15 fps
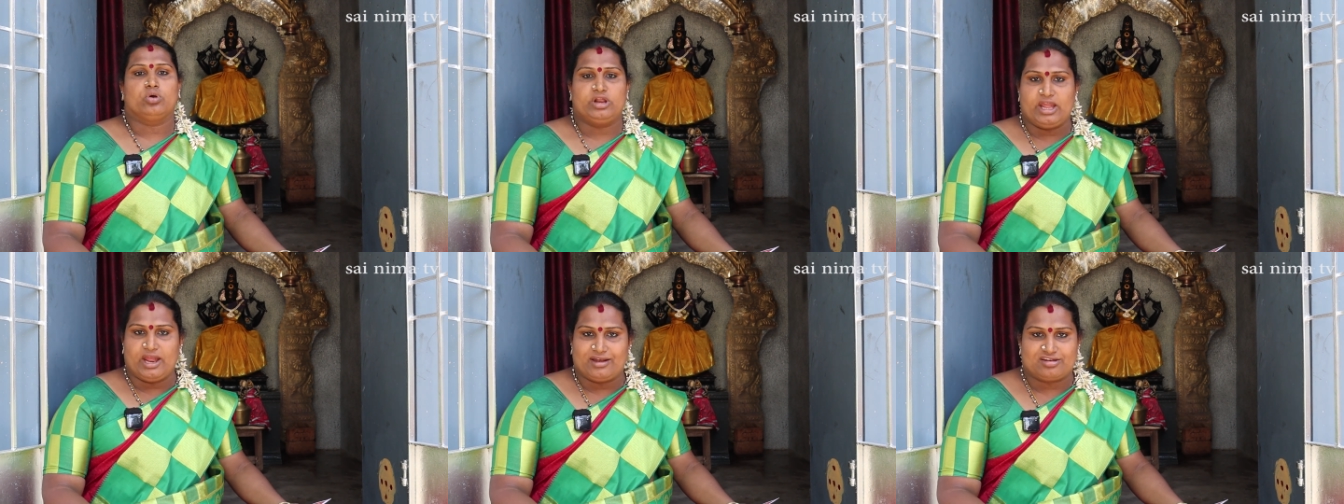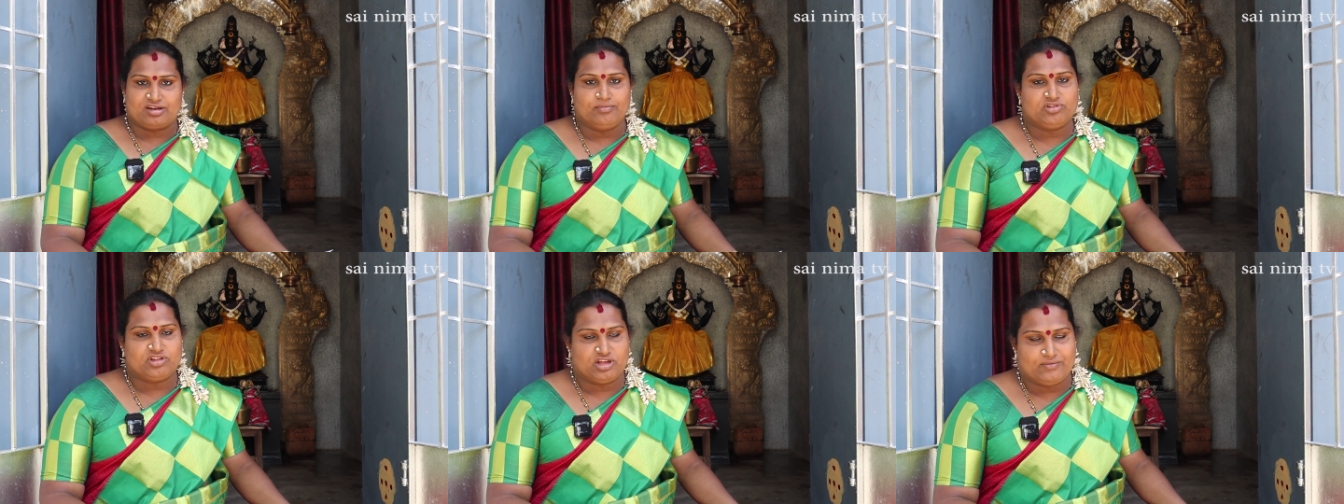
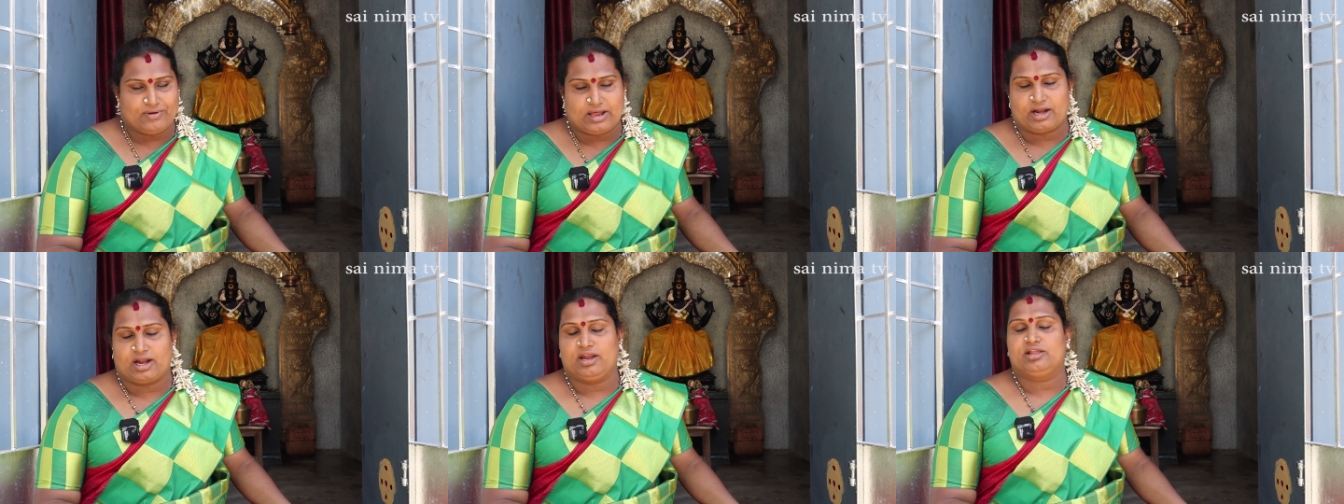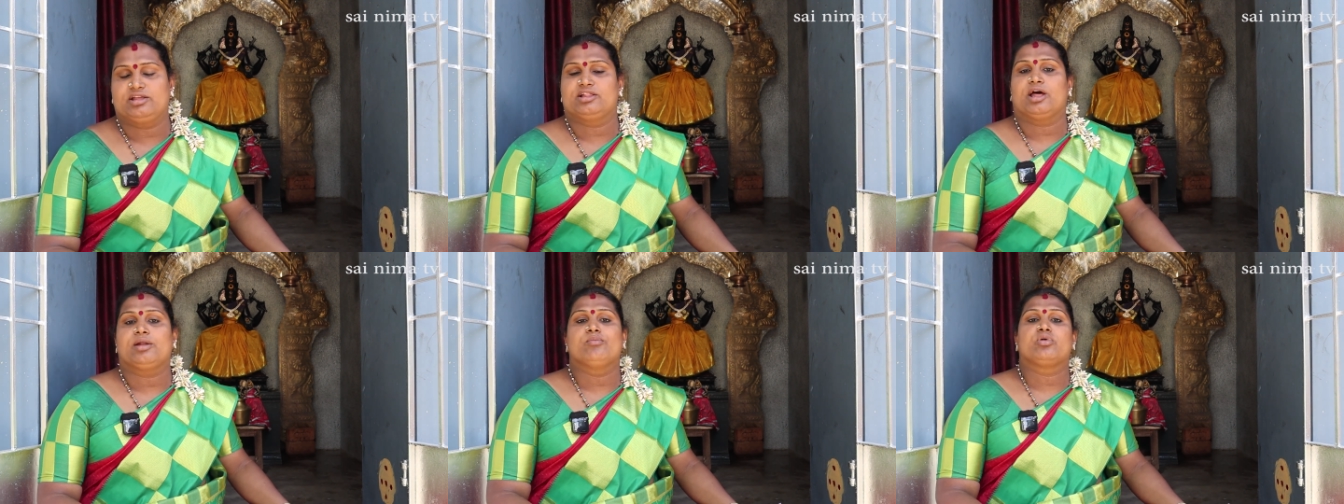கொடியேற்றம் செய்வார்கள்
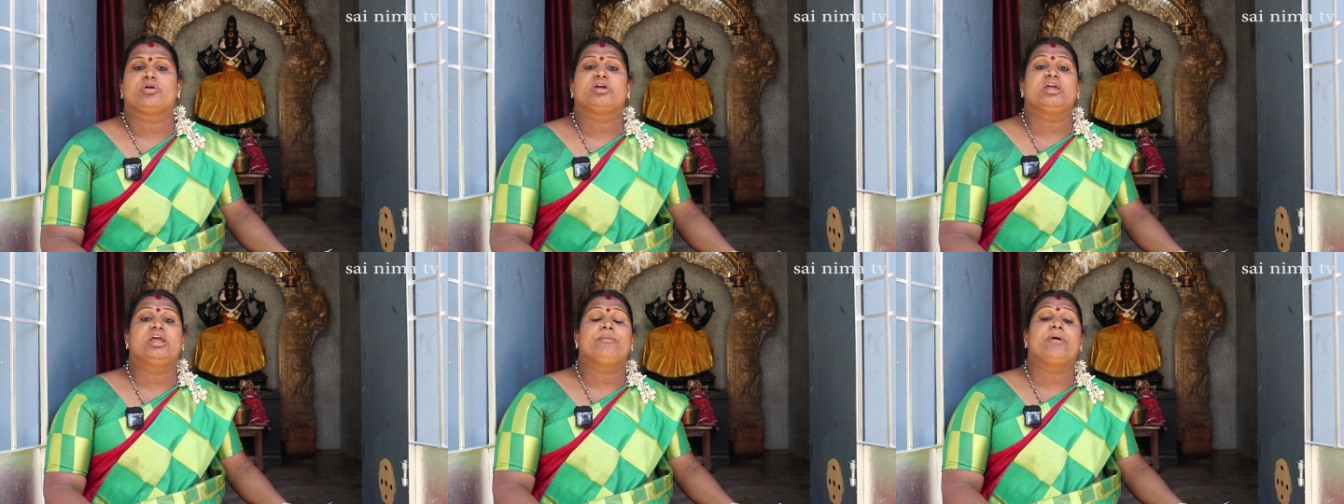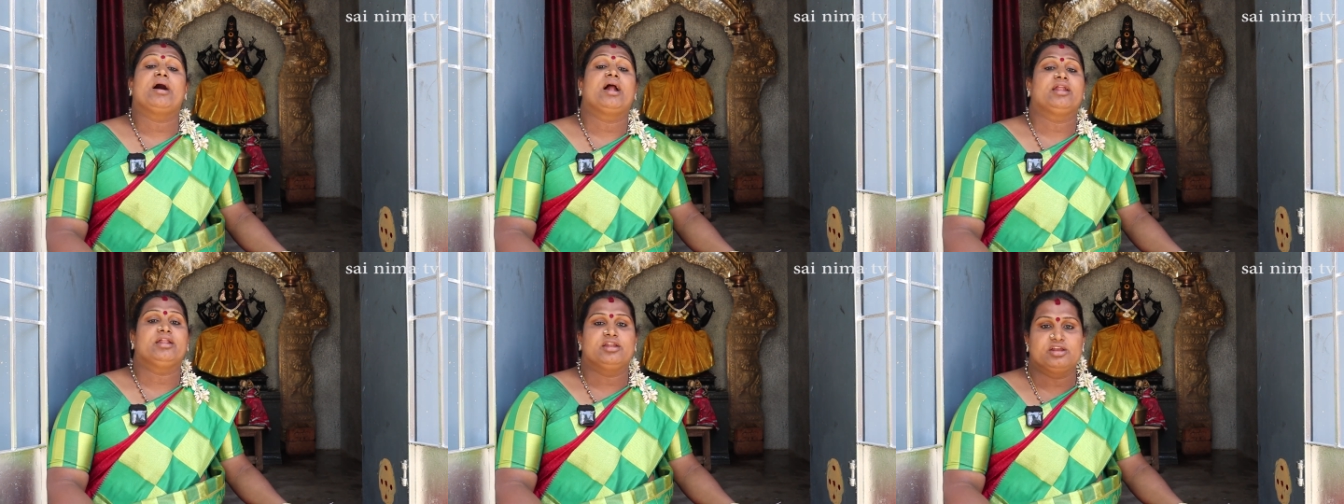இதுதான்
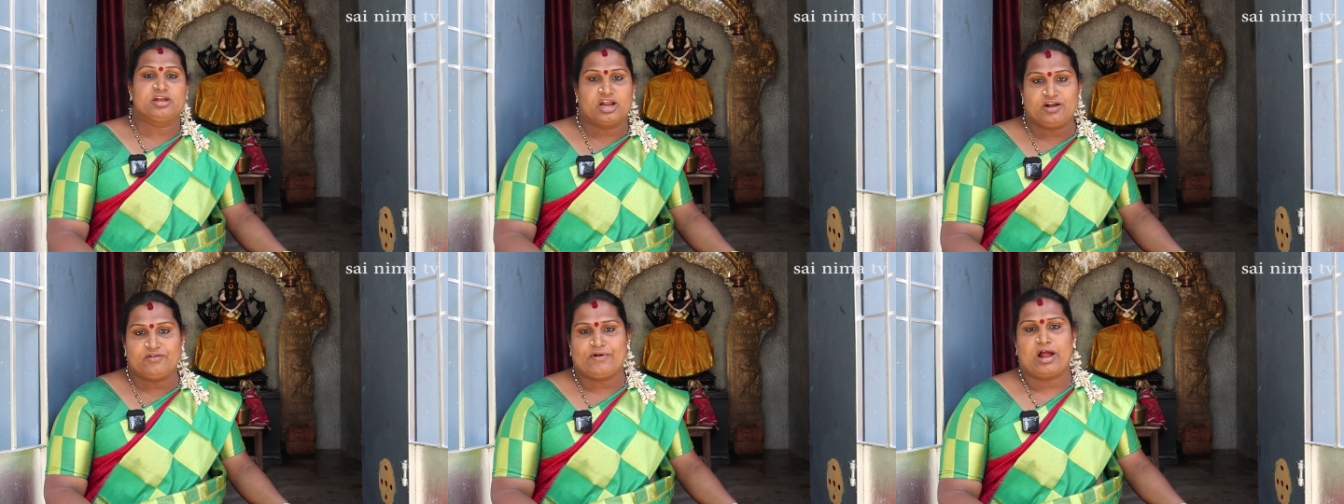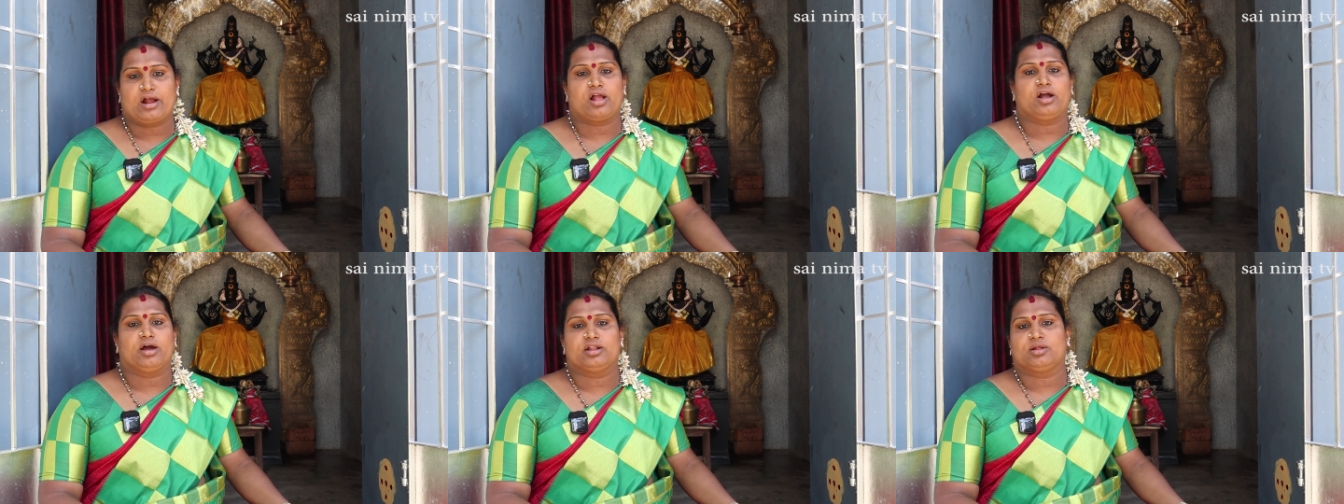முக்கியமான
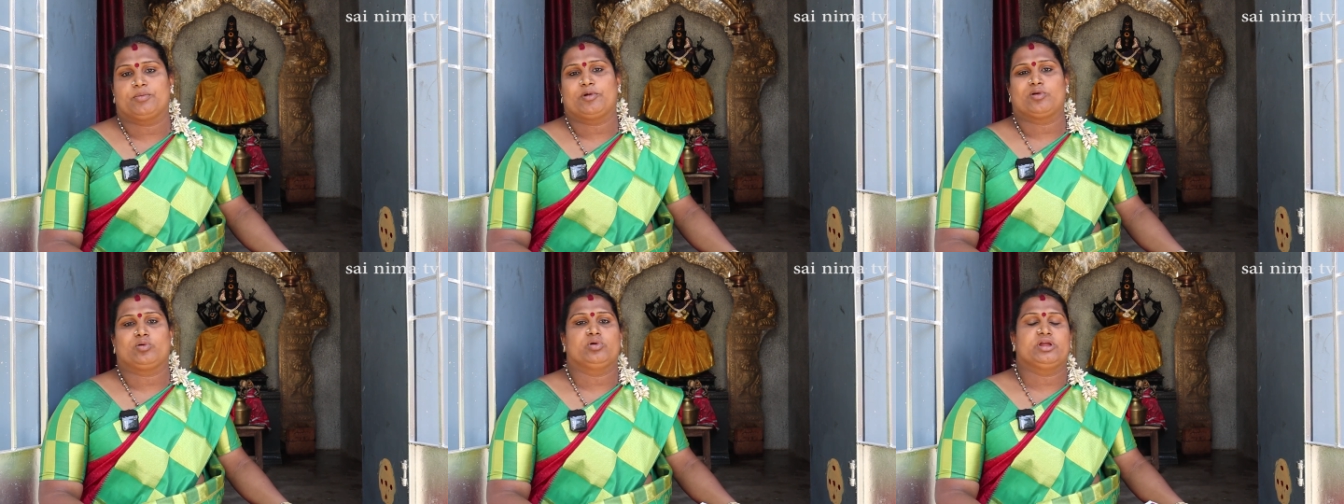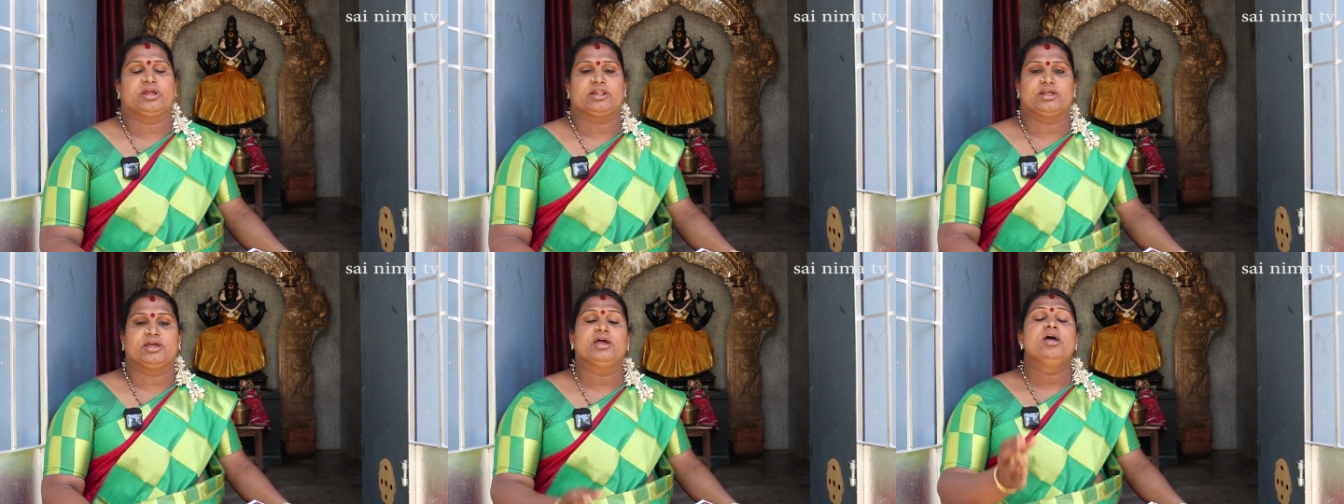நிகழ்வாக
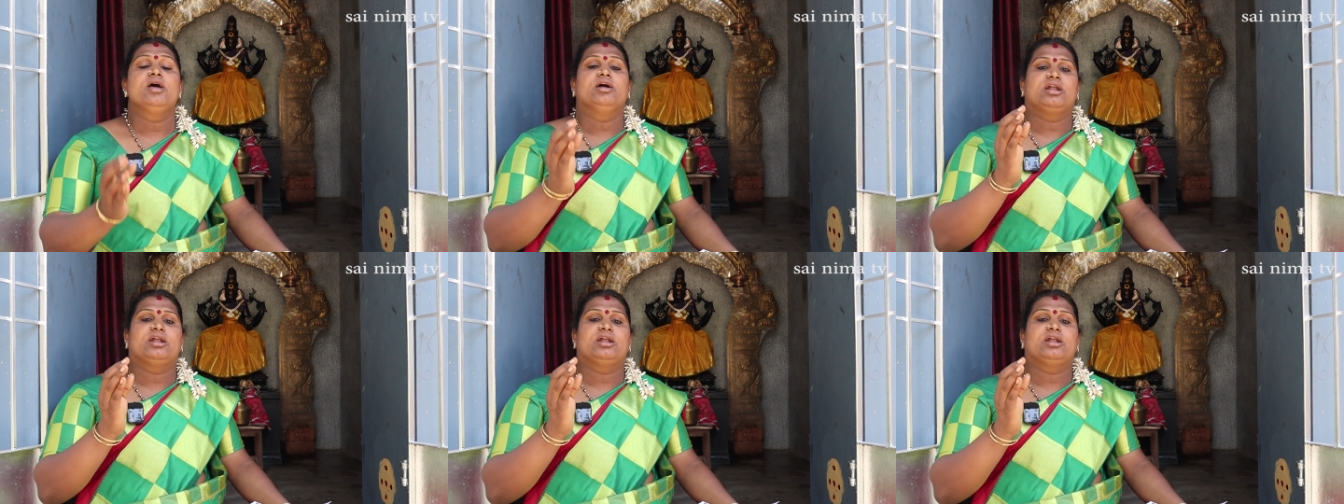கருதப்படக்கூடியது